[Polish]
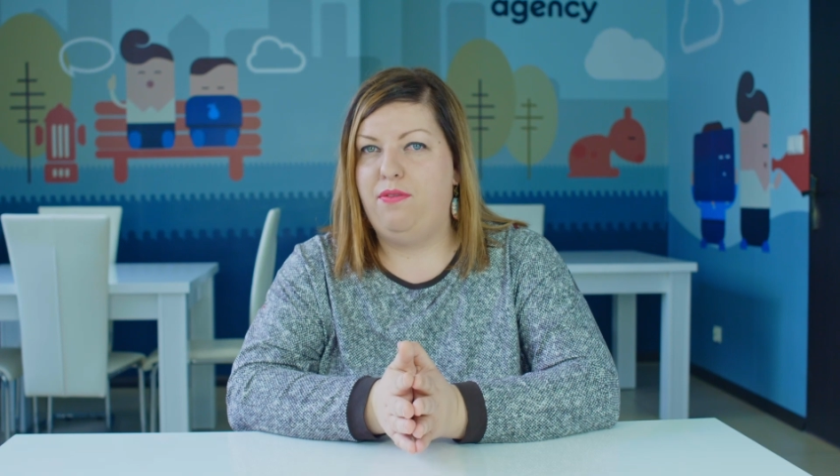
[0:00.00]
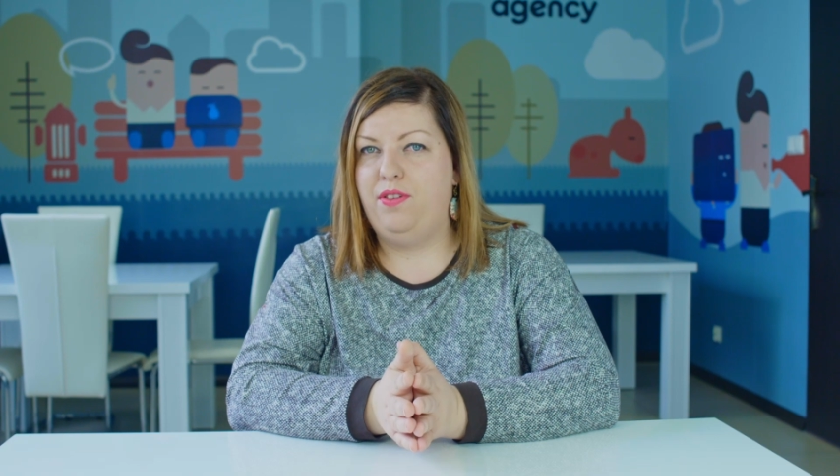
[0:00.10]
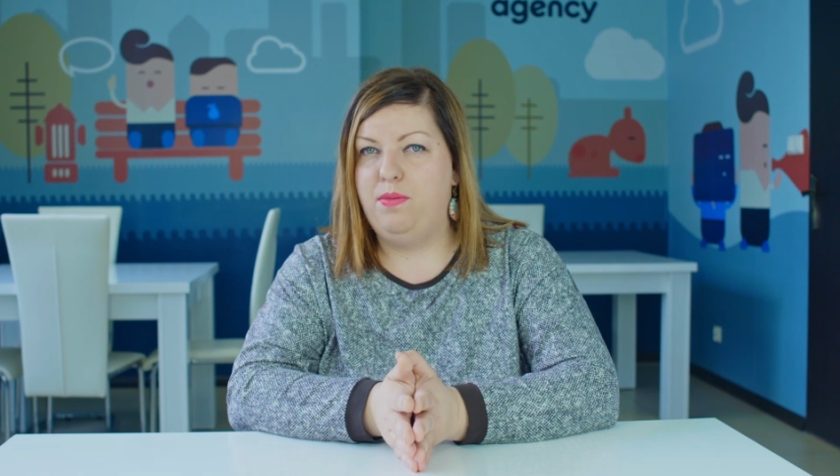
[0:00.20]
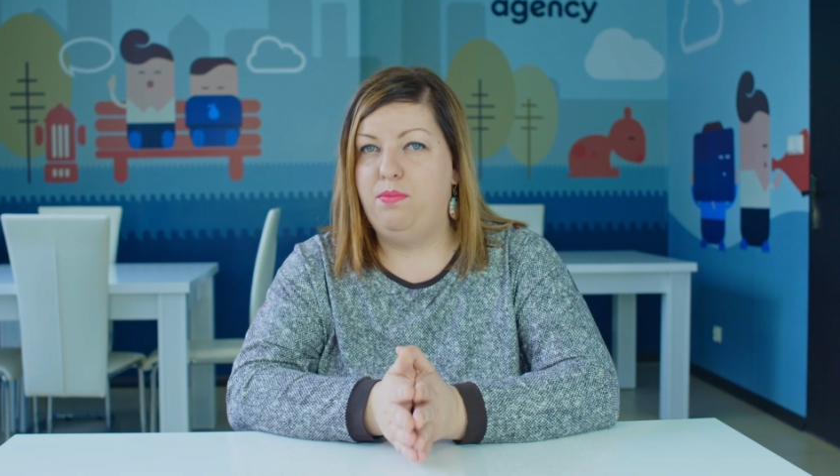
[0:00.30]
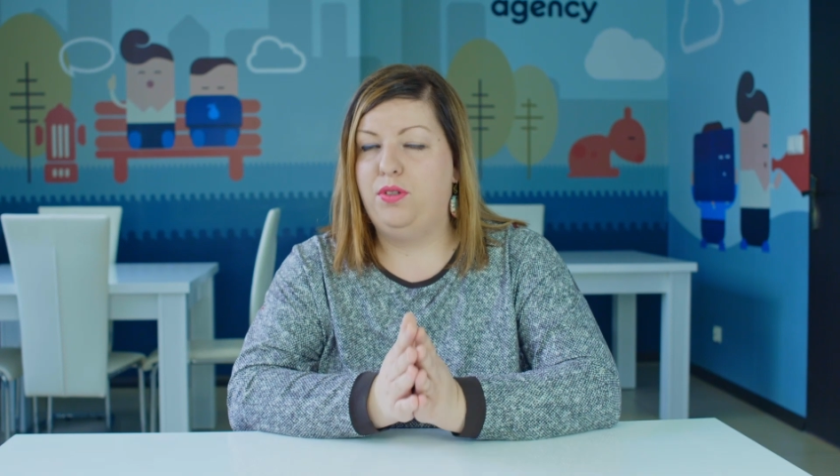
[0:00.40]

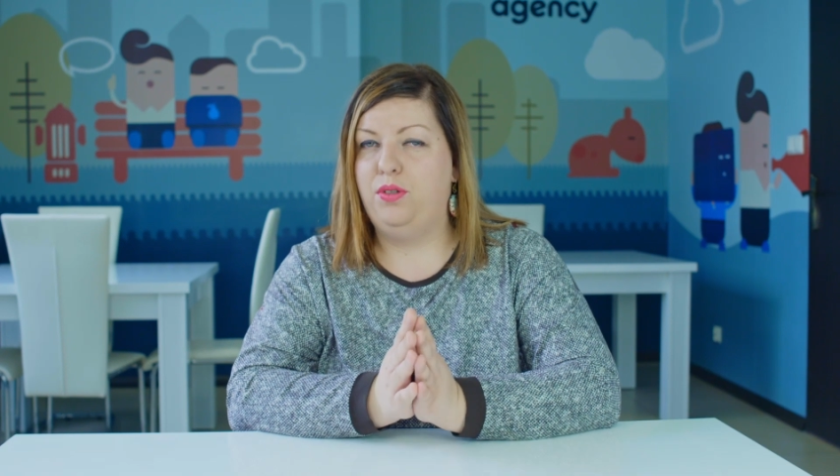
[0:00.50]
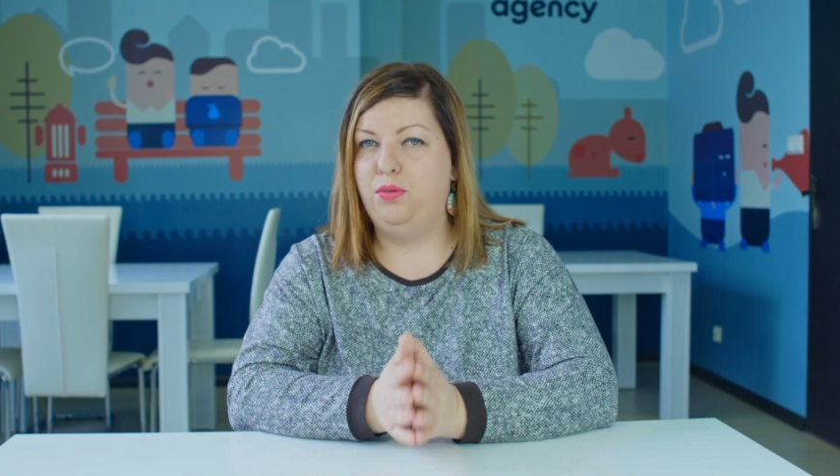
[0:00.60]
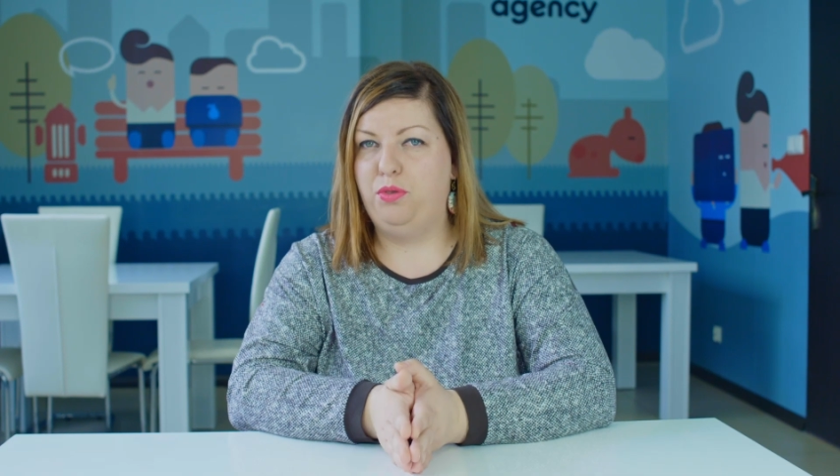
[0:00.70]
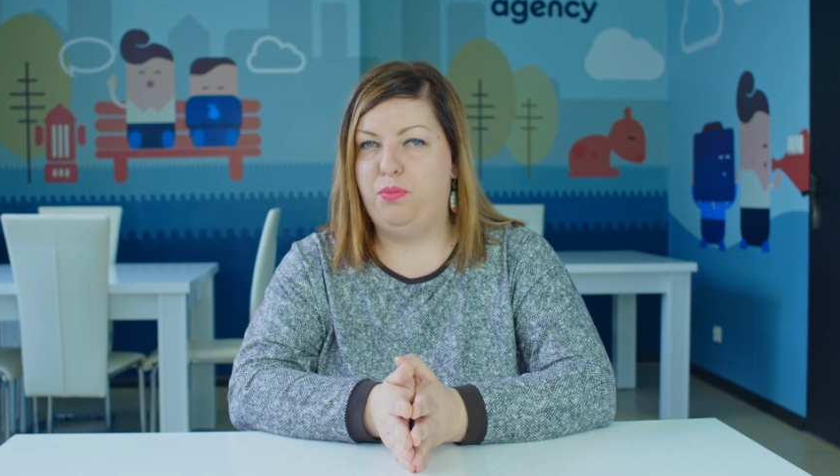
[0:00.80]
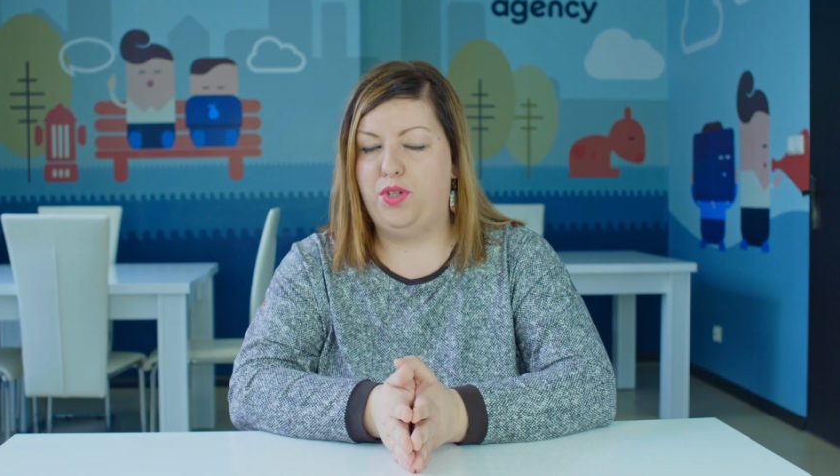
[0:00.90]
Facebook i
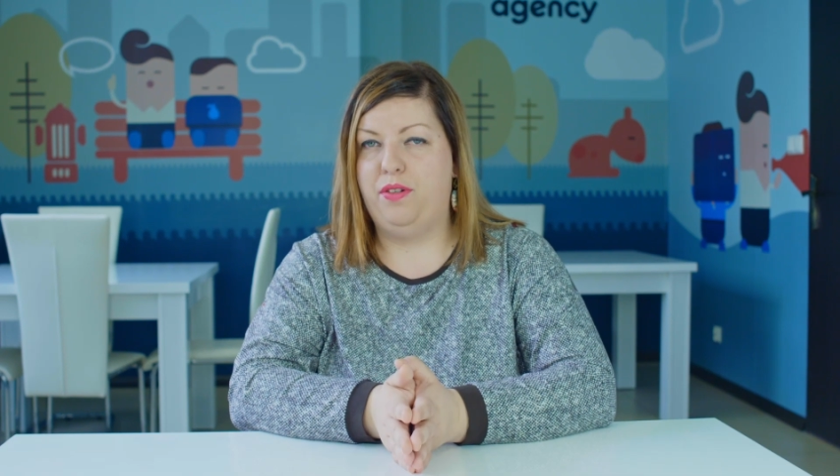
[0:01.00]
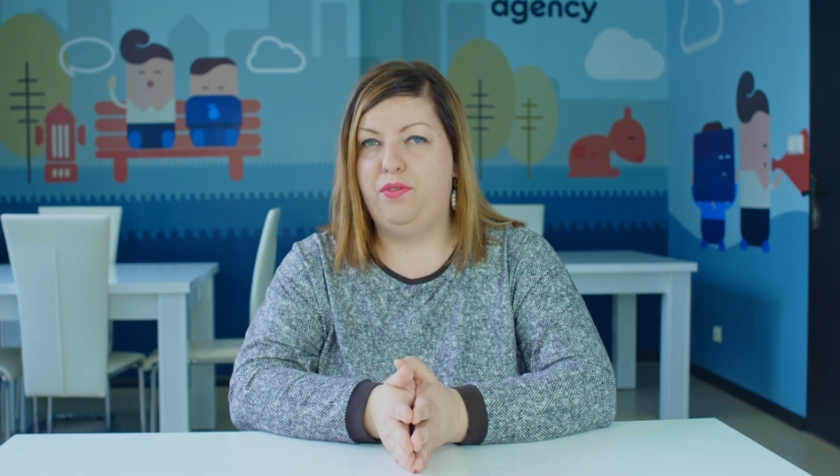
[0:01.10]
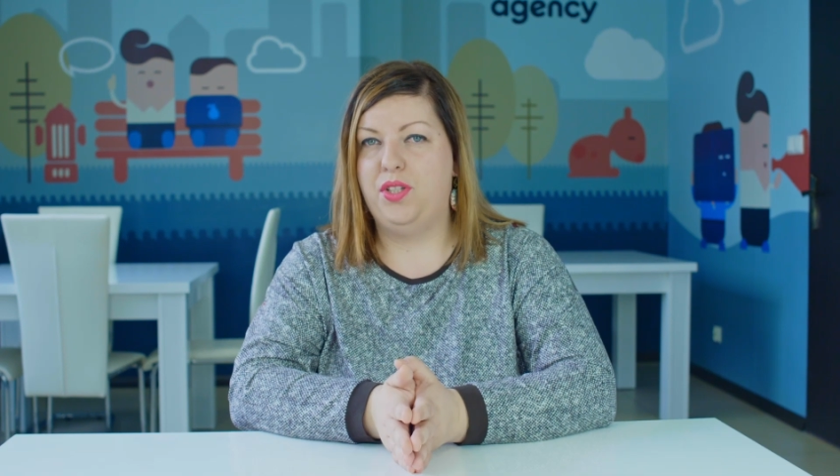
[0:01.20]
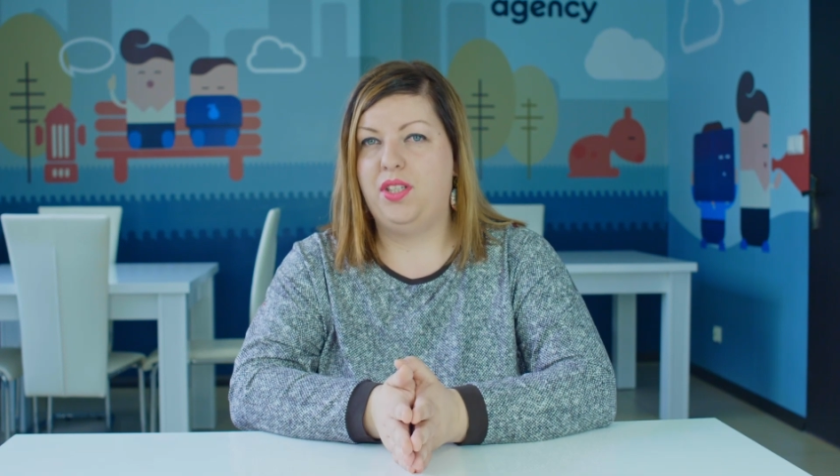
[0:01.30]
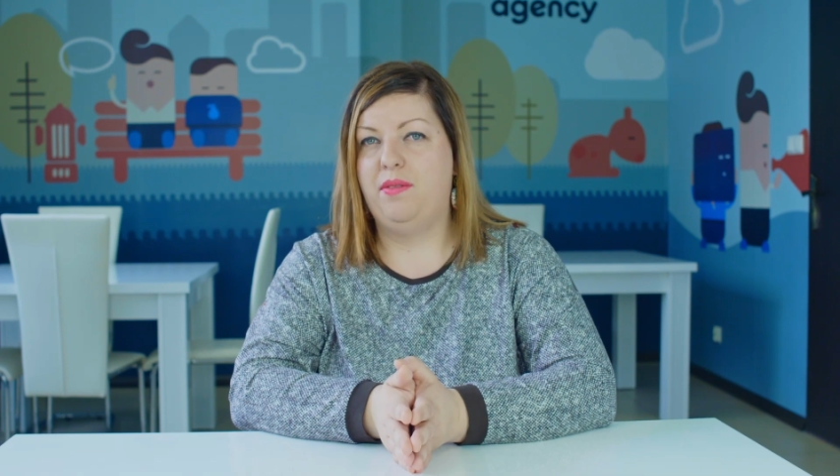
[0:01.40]
YouTube przede
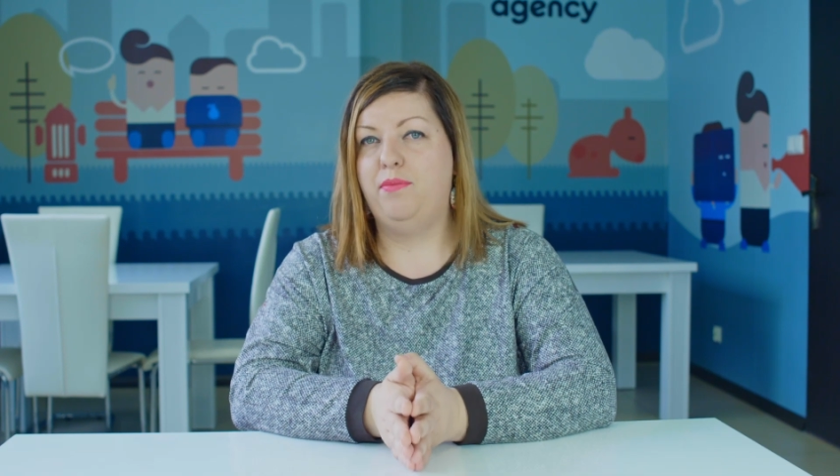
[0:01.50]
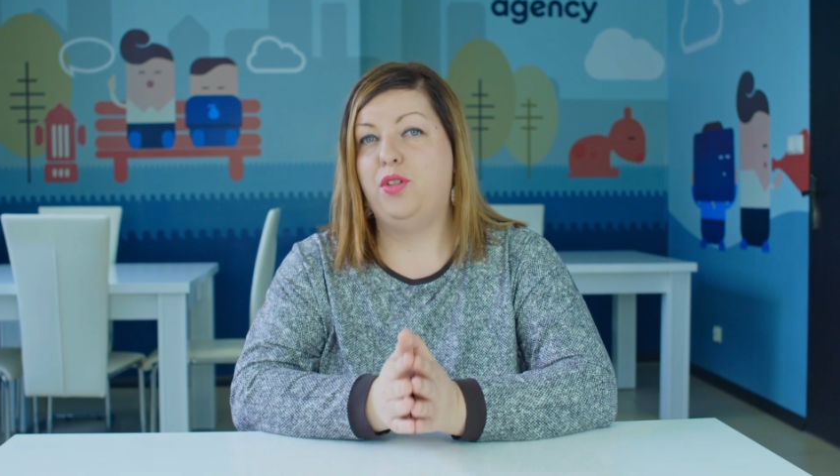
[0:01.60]
wszystkim.